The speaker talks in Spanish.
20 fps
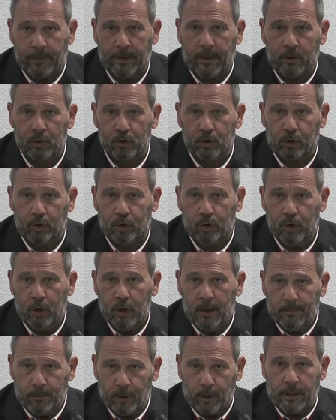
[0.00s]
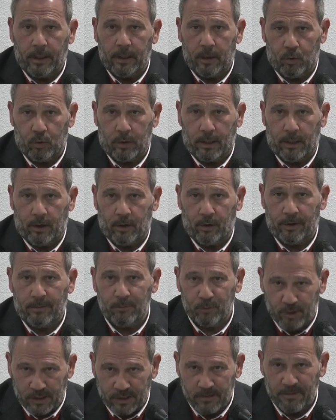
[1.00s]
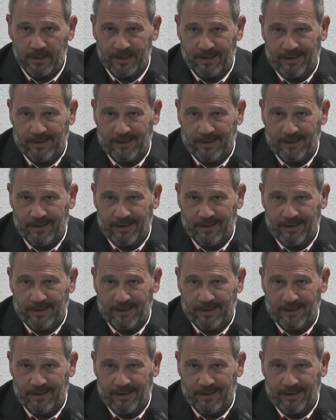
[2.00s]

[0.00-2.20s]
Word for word: para nosotros poder inaugurarla hoy. Muchísimas